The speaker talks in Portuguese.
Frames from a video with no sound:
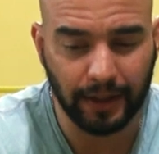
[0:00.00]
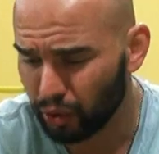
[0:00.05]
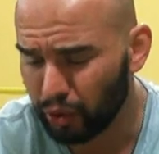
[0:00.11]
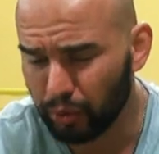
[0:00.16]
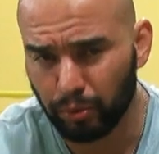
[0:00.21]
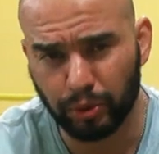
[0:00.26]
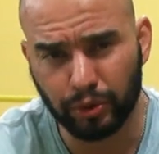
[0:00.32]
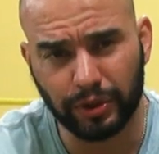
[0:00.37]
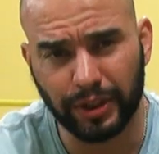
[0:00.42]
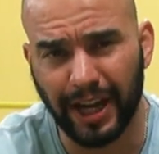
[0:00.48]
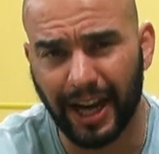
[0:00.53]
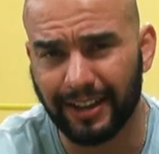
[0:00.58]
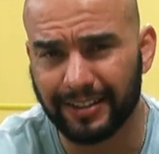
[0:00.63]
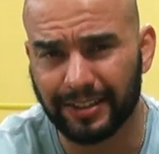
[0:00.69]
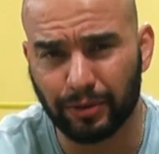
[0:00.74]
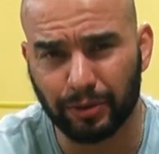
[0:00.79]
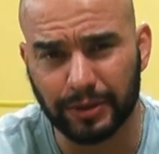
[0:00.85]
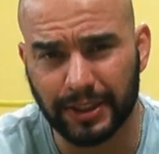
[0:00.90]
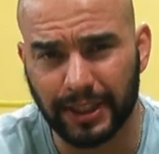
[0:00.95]
Todo mundo
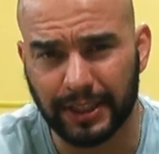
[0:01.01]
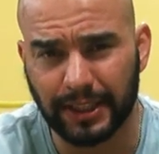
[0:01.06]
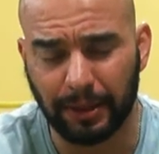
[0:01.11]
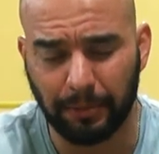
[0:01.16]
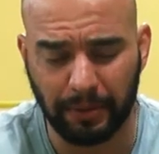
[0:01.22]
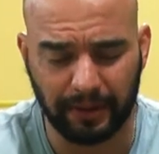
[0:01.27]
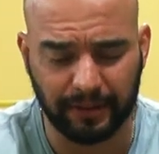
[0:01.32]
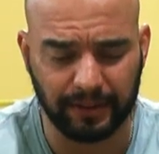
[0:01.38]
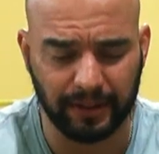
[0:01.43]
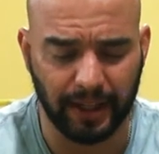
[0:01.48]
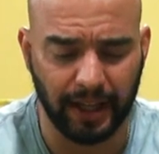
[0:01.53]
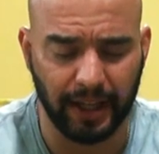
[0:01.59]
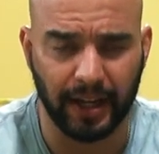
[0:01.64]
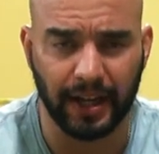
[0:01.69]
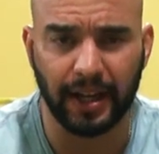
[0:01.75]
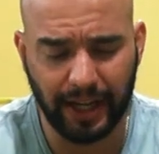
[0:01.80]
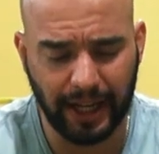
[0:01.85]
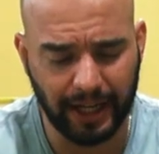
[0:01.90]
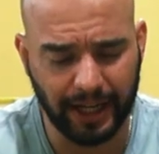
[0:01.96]
gasta com tanta
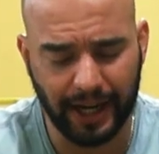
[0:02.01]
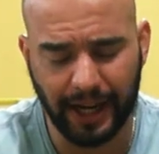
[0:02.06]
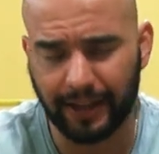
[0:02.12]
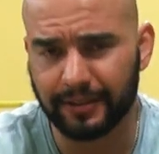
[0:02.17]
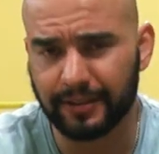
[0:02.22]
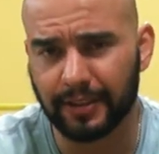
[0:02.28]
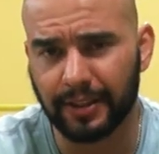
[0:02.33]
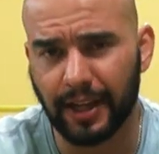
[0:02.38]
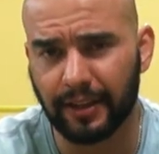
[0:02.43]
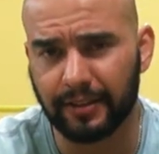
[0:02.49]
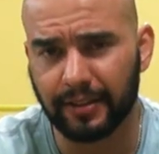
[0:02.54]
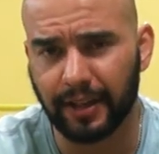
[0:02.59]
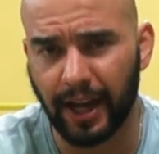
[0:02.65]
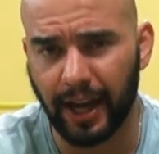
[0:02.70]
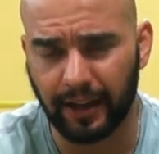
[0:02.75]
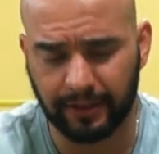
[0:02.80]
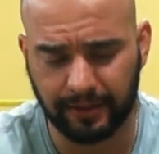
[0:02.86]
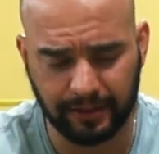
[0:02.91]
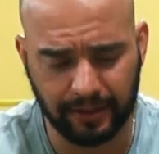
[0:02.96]
besteira. Fala, ah, gasta 10
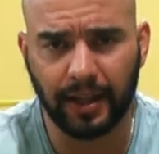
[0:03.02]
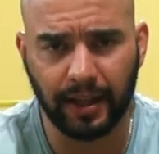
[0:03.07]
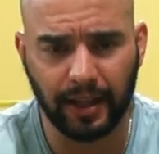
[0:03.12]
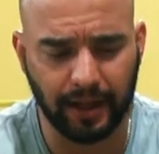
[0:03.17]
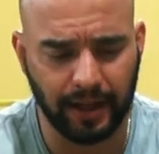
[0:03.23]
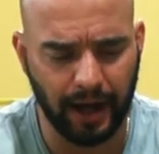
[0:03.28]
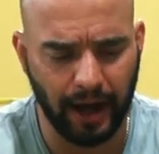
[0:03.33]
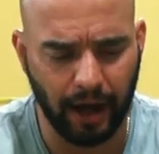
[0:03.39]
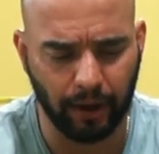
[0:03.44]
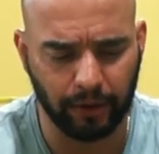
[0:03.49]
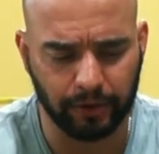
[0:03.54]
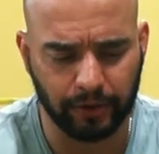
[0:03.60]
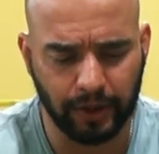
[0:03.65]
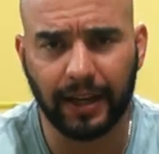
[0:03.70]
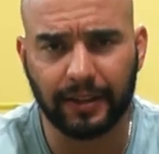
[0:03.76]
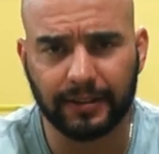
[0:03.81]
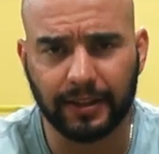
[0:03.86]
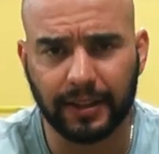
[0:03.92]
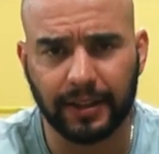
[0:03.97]
reais na lan house,
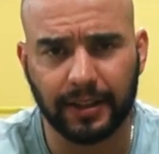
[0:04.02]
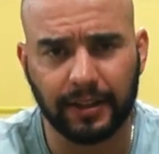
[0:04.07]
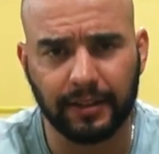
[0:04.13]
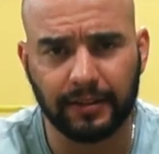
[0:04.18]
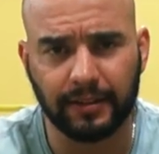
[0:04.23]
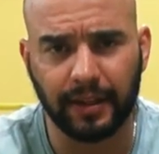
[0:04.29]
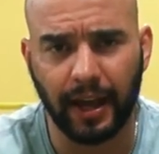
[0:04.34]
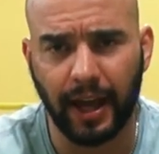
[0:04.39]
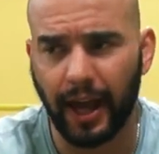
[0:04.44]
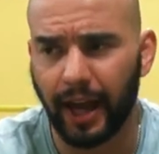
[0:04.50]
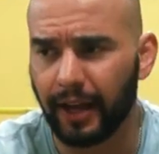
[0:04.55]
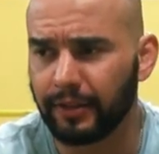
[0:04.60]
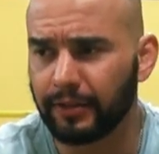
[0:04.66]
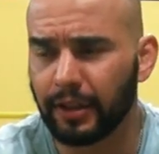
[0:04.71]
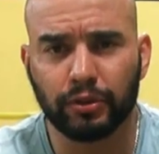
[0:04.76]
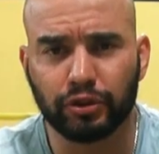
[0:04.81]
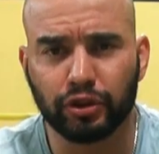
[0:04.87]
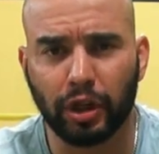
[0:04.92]
gasta 15 reais no